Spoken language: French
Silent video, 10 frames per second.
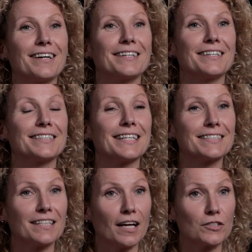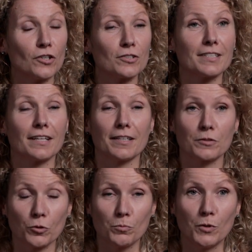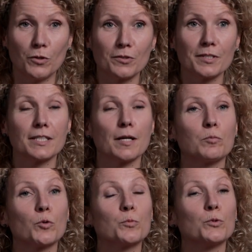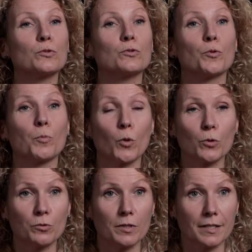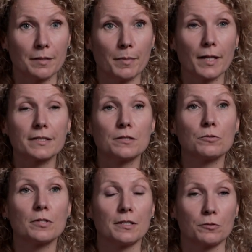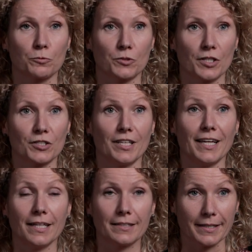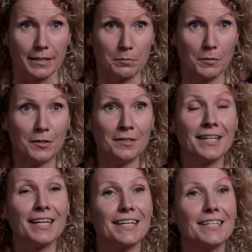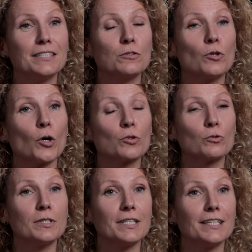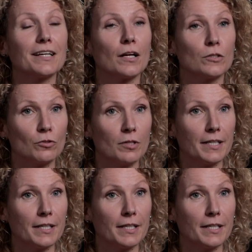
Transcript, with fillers: Un accélérateur, c'est un instrument qui a pour but de produire des particules qui sont chargées électriquement et de leur donner de